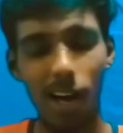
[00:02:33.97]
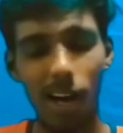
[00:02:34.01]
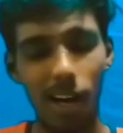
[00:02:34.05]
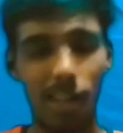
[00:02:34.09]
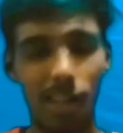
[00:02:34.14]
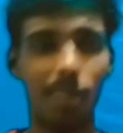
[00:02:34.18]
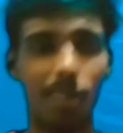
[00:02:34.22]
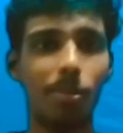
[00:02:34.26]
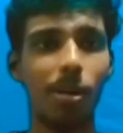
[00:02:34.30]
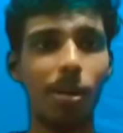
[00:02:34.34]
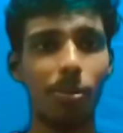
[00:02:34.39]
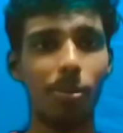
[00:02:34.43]

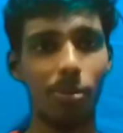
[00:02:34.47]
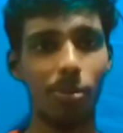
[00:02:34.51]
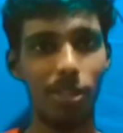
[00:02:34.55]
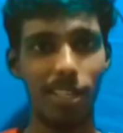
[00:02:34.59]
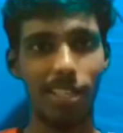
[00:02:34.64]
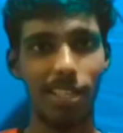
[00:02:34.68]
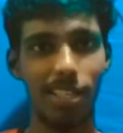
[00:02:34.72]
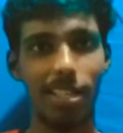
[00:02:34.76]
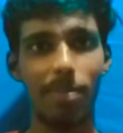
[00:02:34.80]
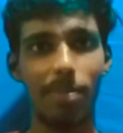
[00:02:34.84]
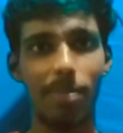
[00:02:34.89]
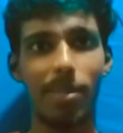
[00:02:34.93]
ஆழமாக போய்
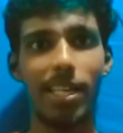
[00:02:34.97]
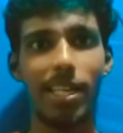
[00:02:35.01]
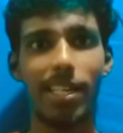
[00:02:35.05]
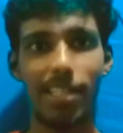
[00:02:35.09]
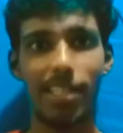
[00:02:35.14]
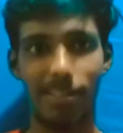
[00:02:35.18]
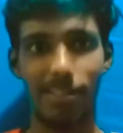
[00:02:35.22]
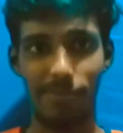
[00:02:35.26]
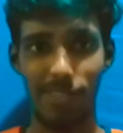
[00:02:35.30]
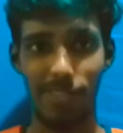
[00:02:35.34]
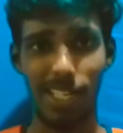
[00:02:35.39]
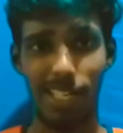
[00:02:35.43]
எதையுமே
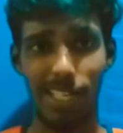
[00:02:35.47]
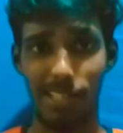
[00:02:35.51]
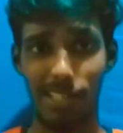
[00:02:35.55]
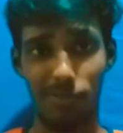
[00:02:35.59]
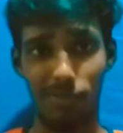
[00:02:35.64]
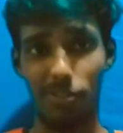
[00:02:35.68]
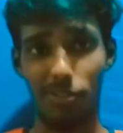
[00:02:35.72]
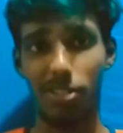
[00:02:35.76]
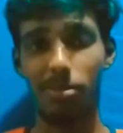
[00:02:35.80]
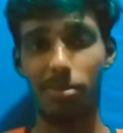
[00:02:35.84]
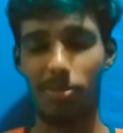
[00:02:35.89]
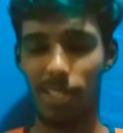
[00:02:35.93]
விளக்க
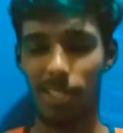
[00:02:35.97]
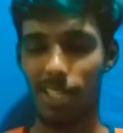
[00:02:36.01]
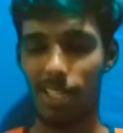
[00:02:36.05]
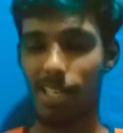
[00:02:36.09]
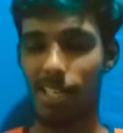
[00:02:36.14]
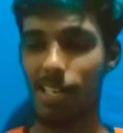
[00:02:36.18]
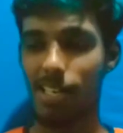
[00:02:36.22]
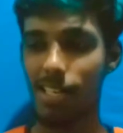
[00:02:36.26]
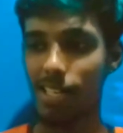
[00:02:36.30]
விரும்பலை